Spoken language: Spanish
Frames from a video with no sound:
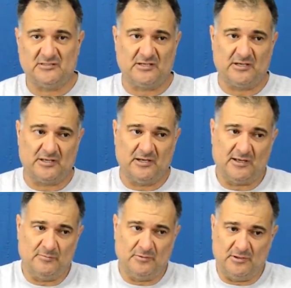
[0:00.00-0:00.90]
Si queréis que le
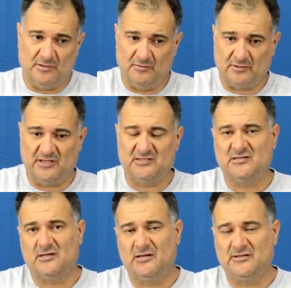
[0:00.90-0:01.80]
hagamos lo que es
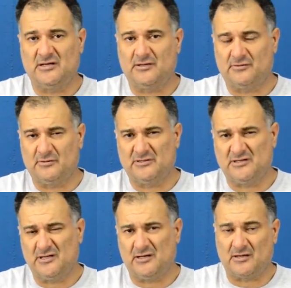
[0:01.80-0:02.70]
el indicador de
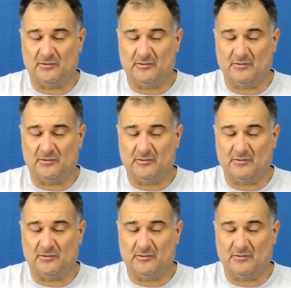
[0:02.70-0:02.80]
batería,